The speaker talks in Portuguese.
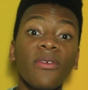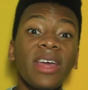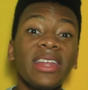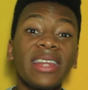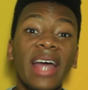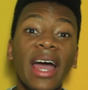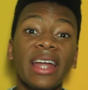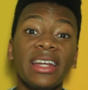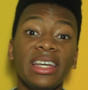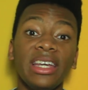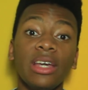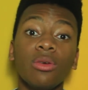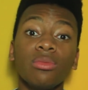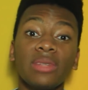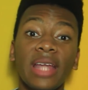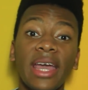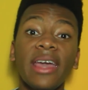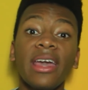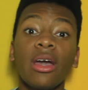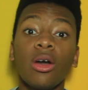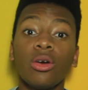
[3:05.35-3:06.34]
afetariam,
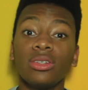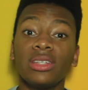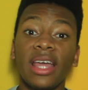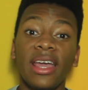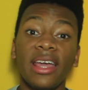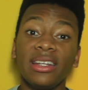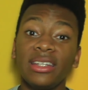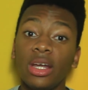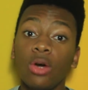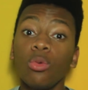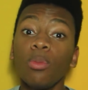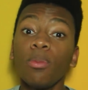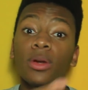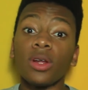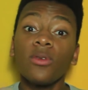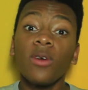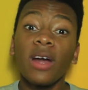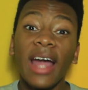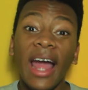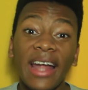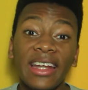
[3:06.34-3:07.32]
né, né não
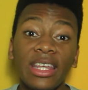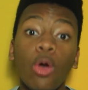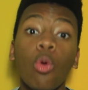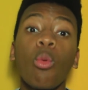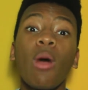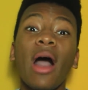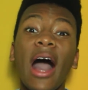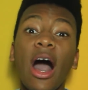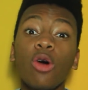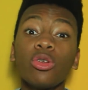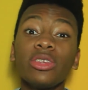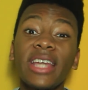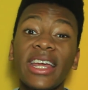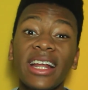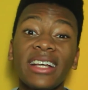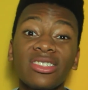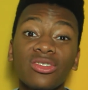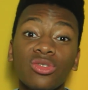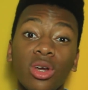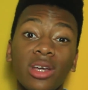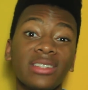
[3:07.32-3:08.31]
provocariam
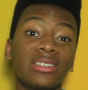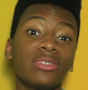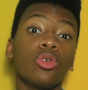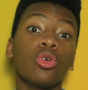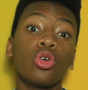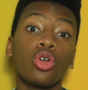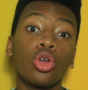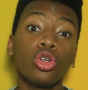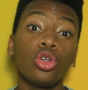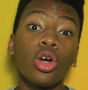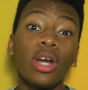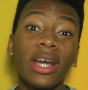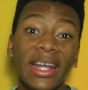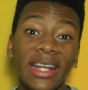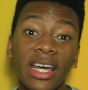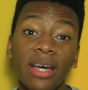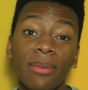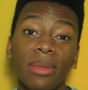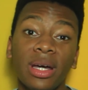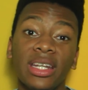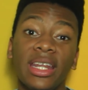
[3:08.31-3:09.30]
alterações no
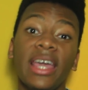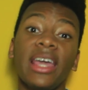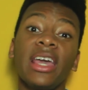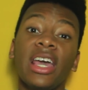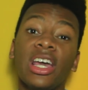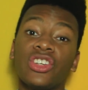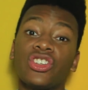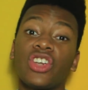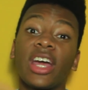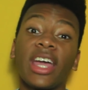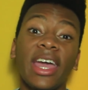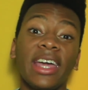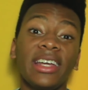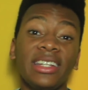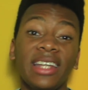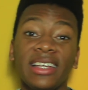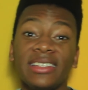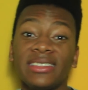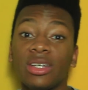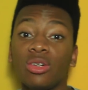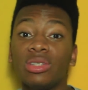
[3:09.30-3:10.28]
cronograma, né, já que a
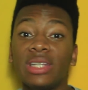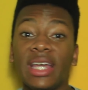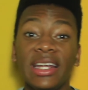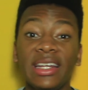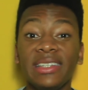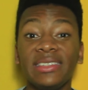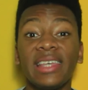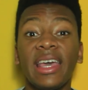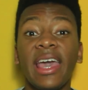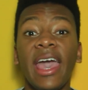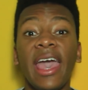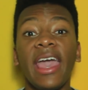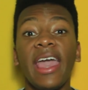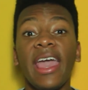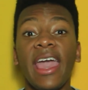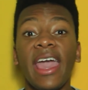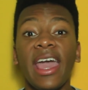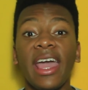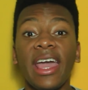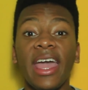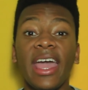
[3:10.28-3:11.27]
intenção deles
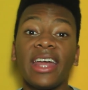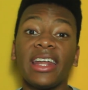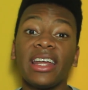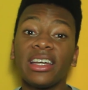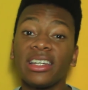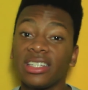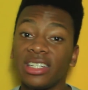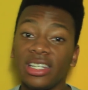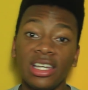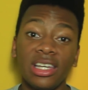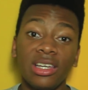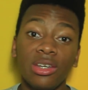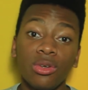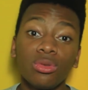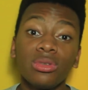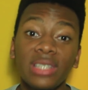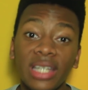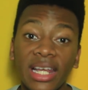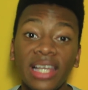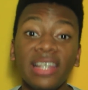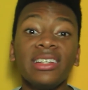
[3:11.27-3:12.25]
é, era que
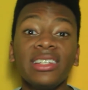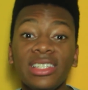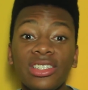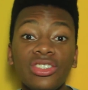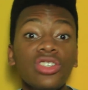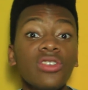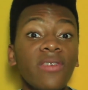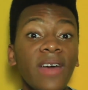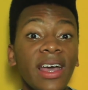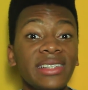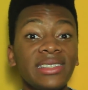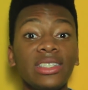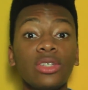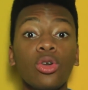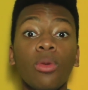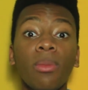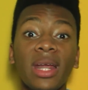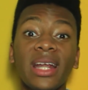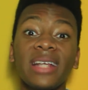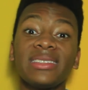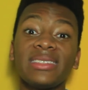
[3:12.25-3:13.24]
o trem estivesse em
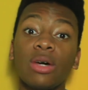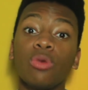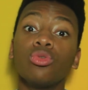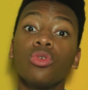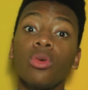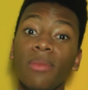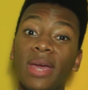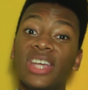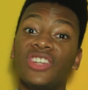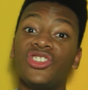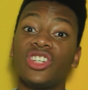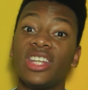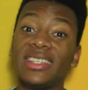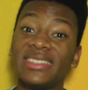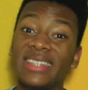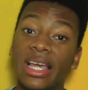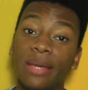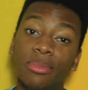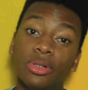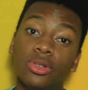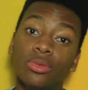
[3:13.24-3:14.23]
operação no mês de
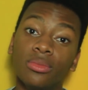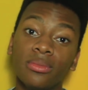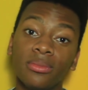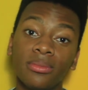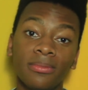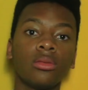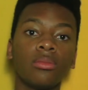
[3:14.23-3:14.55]
dezembro.